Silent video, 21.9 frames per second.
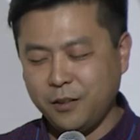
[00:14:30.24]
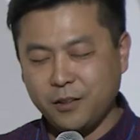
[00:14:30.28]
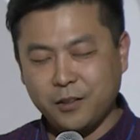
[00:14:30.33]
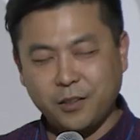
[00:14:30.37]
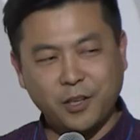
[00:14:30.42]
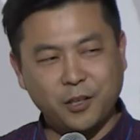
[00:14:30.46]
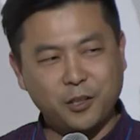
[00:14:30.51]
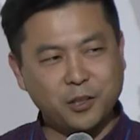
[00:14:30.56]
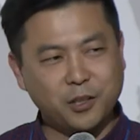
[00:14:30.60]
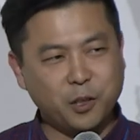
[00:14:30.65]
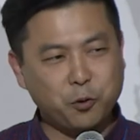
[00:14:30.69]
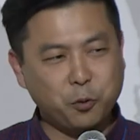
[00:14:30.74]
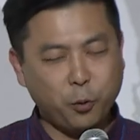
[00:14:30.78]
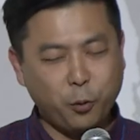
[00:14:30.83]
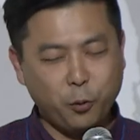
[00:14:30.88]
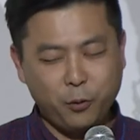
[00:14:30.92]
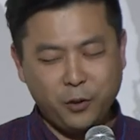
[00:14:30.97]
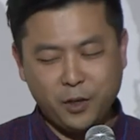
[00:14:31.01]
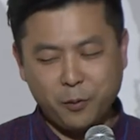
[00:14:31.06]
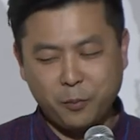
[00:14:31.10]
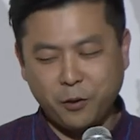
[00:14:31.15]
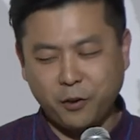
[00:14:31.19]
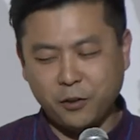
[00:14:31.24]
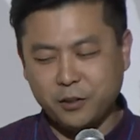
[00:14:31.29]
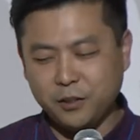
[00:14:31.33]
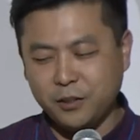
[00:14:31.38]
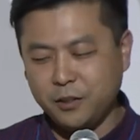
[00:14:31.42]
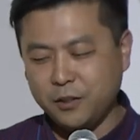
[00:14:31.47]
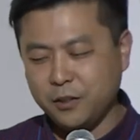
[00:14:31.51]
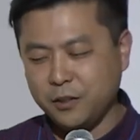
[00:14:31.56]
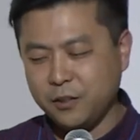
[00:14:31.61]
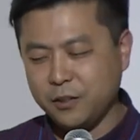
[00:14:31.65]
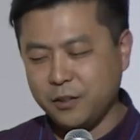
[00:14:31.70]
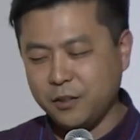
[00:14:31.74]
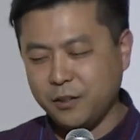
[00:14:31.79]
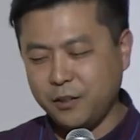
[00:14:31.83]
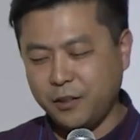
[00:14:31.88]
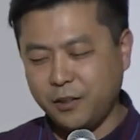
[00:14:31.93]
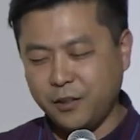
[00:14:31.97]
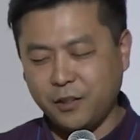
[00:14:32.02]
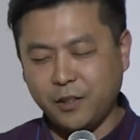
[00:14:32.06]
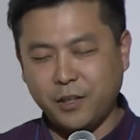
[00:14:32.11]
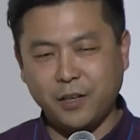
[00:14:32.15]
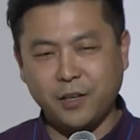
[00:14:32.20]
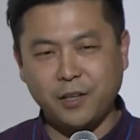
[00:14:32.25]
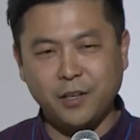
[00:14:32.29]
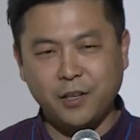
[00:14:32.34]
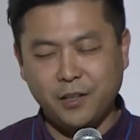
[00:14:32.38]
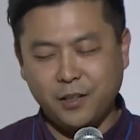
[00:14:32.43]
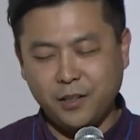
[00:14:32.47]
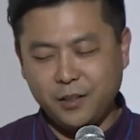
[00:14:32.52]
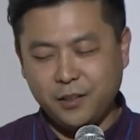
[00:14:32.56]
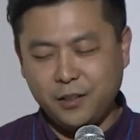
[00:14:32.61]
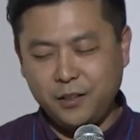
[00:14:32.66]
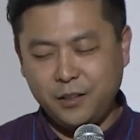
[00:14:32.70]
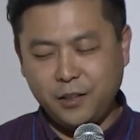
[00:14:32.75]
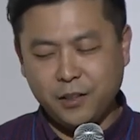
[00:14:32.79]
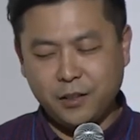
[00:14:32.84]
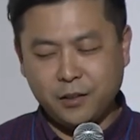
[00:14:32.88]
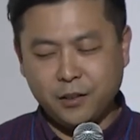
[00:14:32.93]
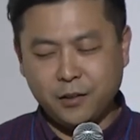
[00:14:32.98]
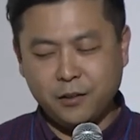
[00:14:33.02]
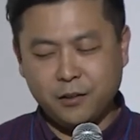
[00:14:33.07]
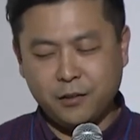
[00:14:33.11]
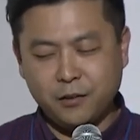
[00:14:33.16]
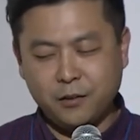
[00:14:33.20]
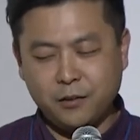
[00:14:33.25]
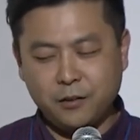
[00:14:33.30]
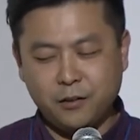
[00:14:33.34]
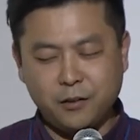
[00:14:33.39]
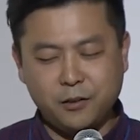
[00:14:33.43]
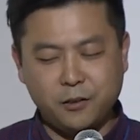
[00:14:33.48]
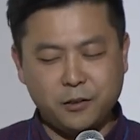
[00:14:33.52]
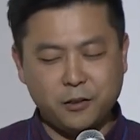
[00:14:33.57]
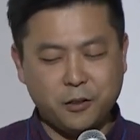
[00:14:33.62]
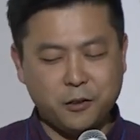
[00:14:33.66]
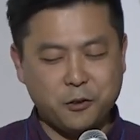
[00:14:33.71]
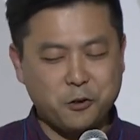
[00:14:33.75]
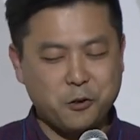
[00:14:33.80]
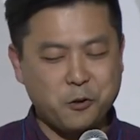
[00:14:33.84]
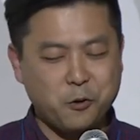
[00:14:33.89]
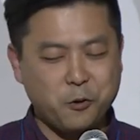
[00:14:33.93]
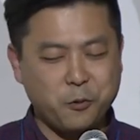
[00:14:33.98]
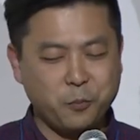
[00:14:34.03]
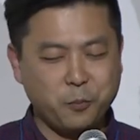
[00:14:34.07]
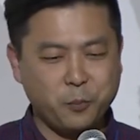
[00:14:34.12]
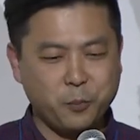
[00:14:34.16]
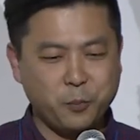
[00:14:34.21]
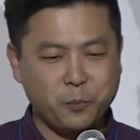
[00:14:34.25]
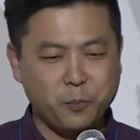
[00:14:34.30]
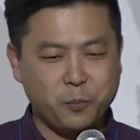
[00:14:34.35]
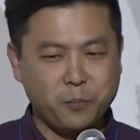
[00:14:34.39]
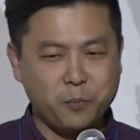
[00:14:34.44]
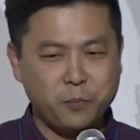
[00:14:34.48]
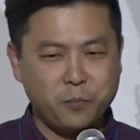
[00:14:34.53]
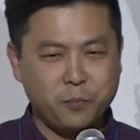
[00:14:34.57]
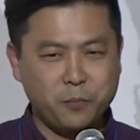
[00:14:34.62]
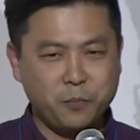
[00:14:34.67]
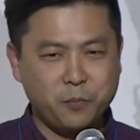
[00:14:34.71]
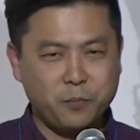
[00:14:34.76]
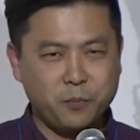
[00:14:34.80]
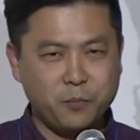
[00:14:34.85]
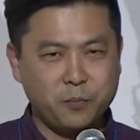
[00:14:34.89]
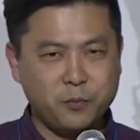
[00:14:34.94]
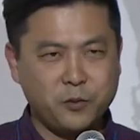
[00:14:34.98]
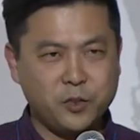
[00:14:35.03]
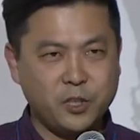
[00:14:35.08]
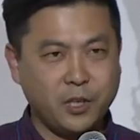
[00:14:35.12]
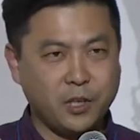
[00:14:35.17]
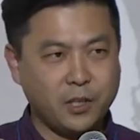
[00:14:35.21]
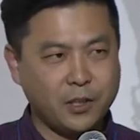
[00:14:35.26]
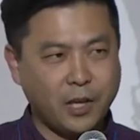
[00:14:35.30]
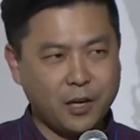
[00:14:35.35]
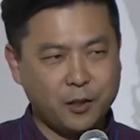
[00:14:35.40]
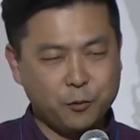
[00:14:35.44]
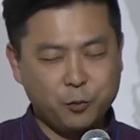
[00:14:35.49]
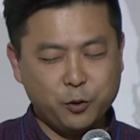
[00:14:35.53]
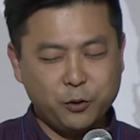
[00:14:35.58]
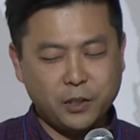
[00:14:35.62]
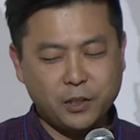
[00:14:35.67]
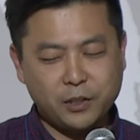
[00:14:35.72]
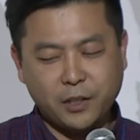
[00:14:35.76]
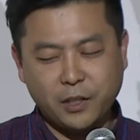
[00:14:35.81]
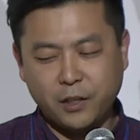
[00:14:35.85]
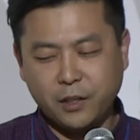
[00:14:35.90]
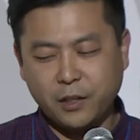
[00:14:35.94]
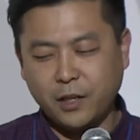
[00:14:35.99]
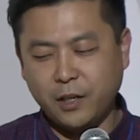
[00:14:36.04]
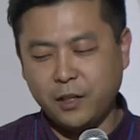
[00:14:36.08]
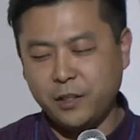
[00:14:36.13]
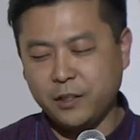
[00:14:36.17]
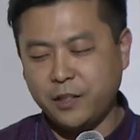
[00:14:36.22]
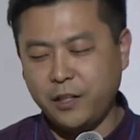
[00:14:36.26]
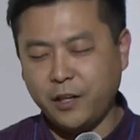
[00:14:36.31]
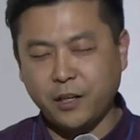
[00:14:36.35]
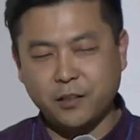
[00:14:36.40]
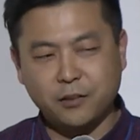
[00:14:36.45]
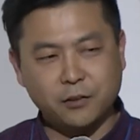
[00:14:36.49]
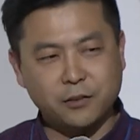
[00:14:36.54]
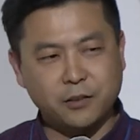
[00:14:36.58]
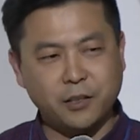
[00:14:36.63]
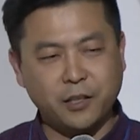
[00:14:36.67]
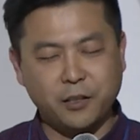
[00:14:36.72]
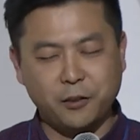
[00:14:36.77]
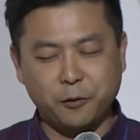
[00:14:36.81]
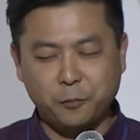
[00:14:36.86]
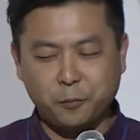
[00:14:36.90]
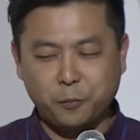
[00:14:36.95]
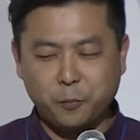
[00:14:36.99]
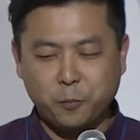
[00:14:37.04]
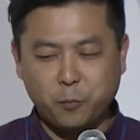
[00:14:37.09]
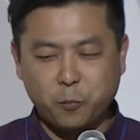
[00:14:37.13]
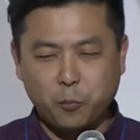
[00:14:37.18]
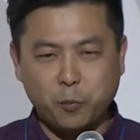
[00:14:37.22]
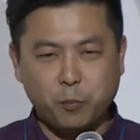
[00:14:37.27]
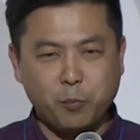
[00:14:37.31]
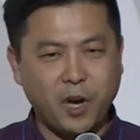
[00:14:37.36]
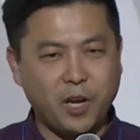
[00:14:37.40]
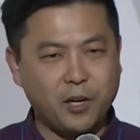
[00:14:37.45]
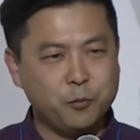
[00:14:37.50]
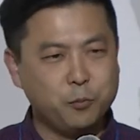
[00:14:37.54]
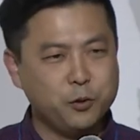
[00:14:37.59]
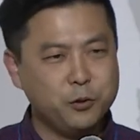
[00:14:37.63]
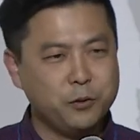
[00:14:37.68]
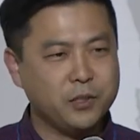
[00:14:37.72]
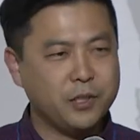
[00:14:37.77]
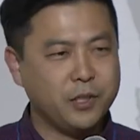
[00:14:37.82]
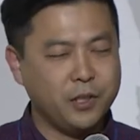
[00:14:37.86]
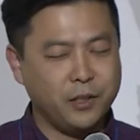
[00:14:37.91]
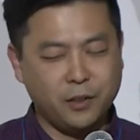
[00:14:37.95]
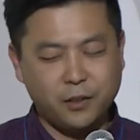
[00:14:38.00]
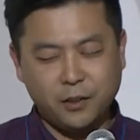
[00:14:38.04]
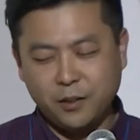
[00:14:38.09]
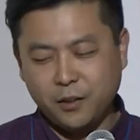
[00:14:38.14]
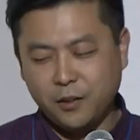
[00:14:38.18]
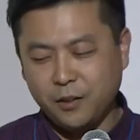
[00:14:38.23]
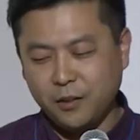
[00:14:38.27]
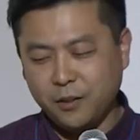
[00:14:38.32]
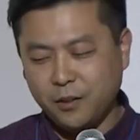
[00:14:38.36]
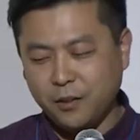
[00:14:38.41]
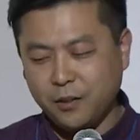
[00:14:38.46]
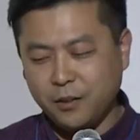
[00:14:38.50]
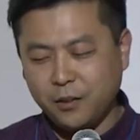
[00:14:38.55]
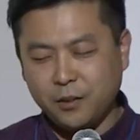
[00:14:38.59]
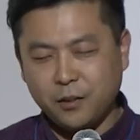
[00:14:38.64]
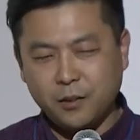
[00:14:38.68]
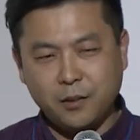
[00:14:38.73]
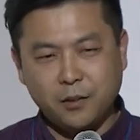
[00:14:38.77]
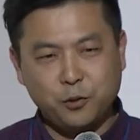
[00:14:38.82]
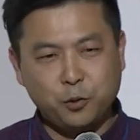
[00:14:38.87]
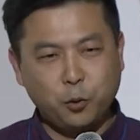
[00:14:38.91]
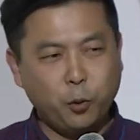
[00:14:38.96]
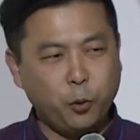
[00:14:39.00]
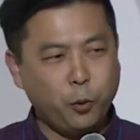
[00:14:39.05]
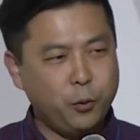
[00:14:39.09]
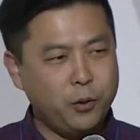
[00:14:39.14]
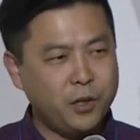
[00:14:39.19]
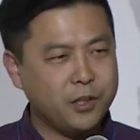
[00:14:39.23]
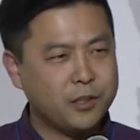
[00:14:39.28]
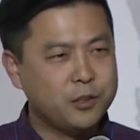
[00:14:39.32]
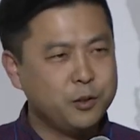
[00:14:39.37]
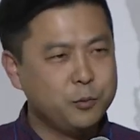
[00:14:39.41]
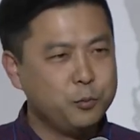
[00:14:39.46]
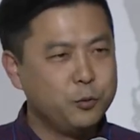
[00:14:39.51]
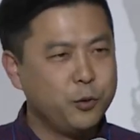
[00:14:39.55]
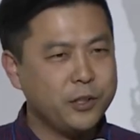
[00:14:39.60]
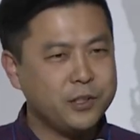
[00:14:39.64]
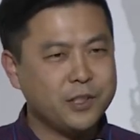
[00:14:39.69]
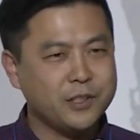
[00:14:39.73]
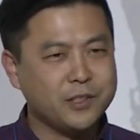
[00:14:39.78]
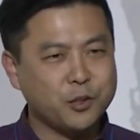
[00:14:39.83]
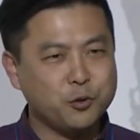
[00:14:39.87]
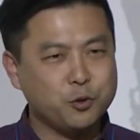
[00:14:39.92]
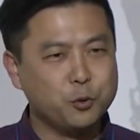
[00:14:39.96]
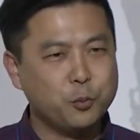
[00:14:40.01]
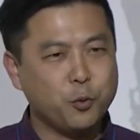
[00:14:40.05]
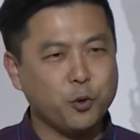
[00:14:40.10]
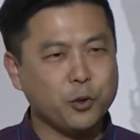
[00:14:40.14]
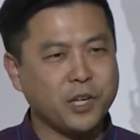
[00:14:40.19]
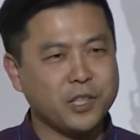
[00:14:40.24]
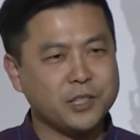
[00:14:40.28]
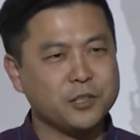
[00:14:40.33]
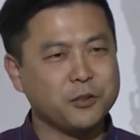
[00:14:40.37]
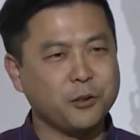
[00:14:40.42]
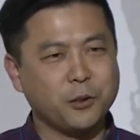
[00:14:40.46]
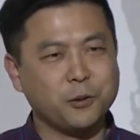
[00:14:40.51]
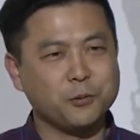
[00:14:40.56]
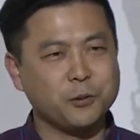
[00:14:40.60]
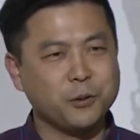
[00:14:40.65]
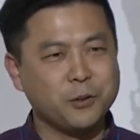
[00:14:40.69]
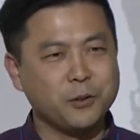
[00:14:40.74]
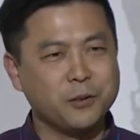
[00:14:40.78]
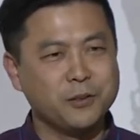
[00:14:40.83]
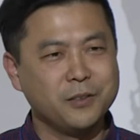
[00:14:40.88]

그게 다 토요일 날 벌어진 일인데 이 이야기를 어 제가 다른 분들한테 할 기회가 있었는데 많은 분들이 토요일 날 근무했다는데 주목을 하시더라고요.